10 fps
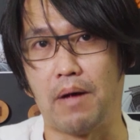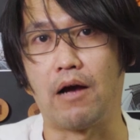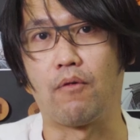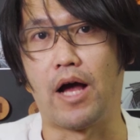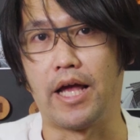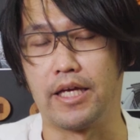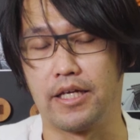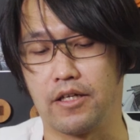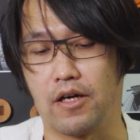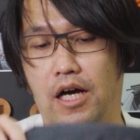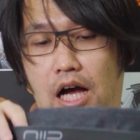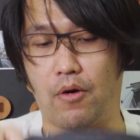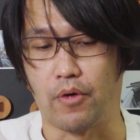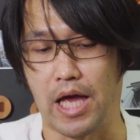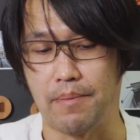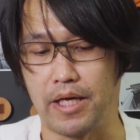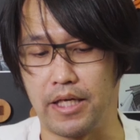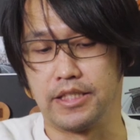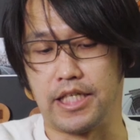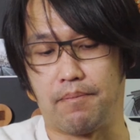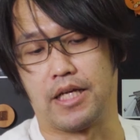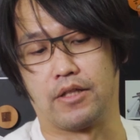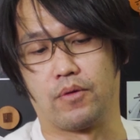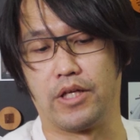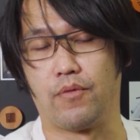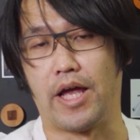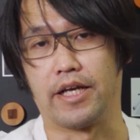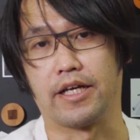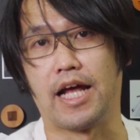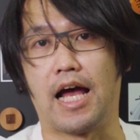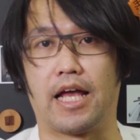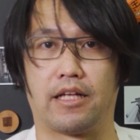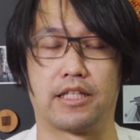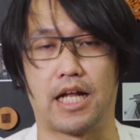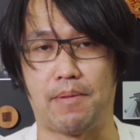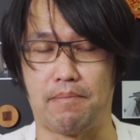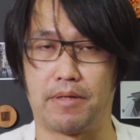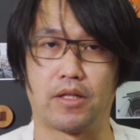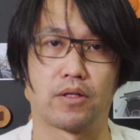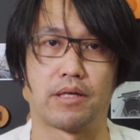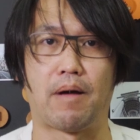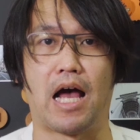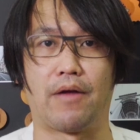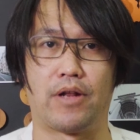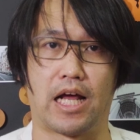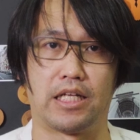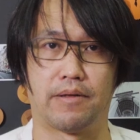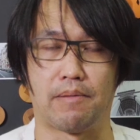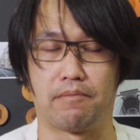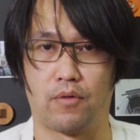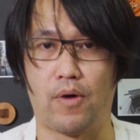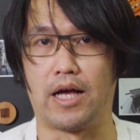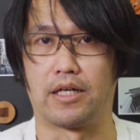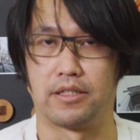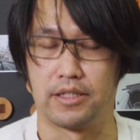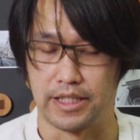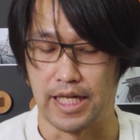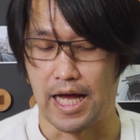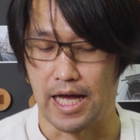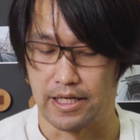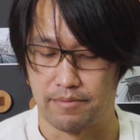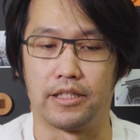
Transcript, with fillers: พักไว้ก็เอาแค่ไปเสียบกับตรงนี้ไว้ก็ได้จะได้แบบไม่ต้องสะพายเวลาที่แบบระหว่างเดินทาง